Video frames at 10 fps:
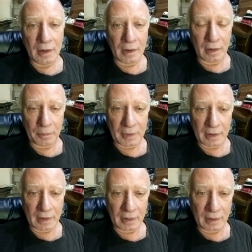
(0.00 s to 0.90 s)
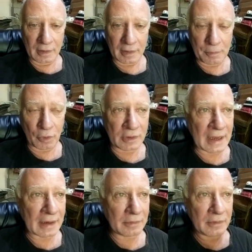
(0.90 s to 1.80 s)
eh, para
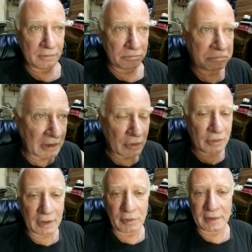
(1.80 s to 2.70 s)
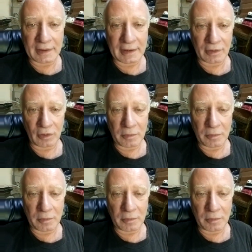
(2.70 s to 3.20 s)
reportar que no tengo internet, ¿no?